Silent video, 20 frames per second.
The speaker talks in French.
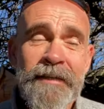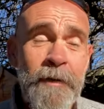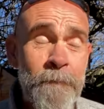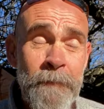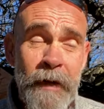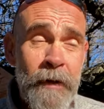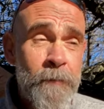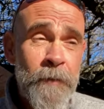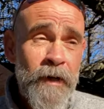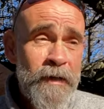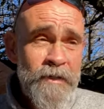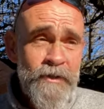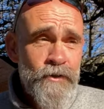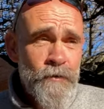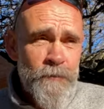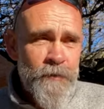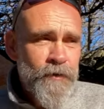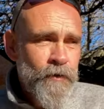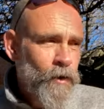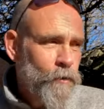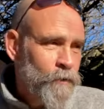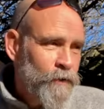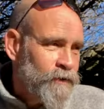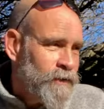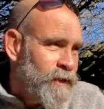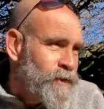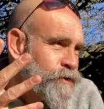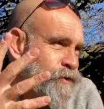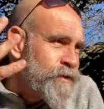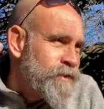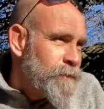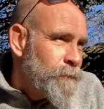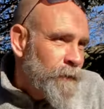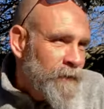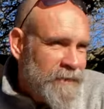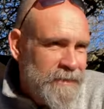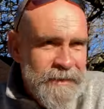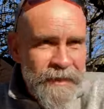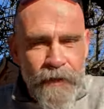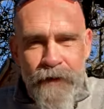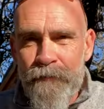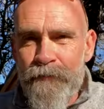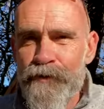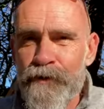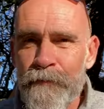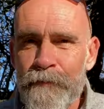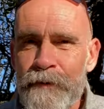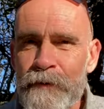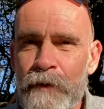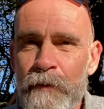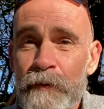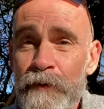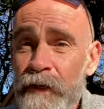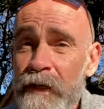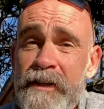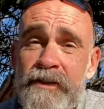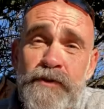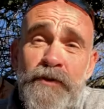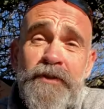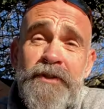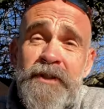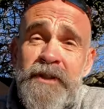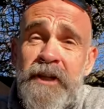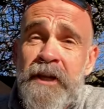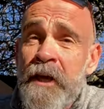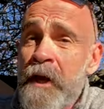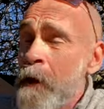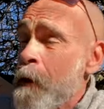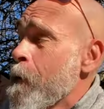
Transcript: Ça me parle pas les champignons en Bretagne, je sais pas ce qu'il y a comme champignons en Bretagne. Et ceci dit,